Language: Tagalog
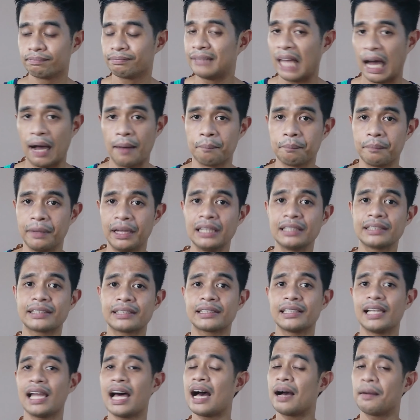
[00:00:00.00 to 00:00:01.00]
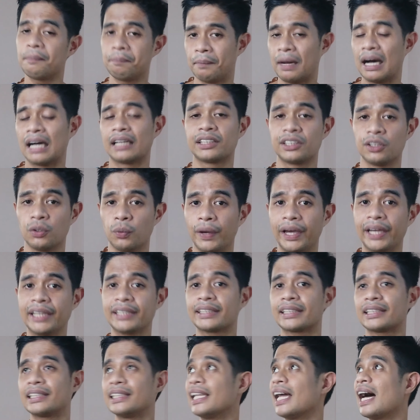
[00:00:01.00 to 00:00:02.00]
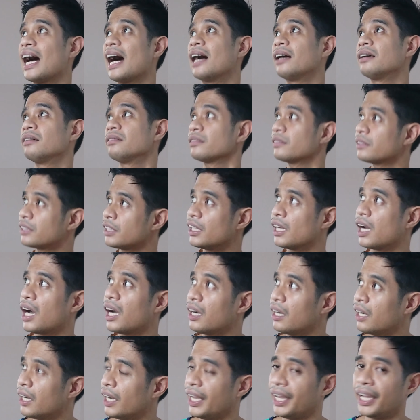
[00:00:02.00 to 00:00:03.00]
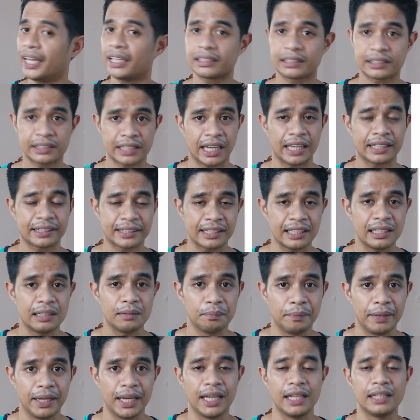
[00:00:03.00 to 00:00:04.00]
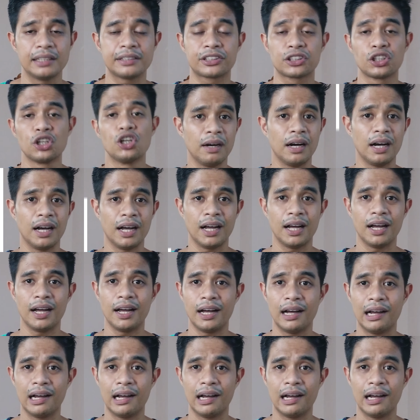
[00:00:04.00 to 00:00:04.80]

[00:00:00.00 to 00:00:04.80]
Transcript: dumbbells lang, body weights lang, TRX, kettlebells, mga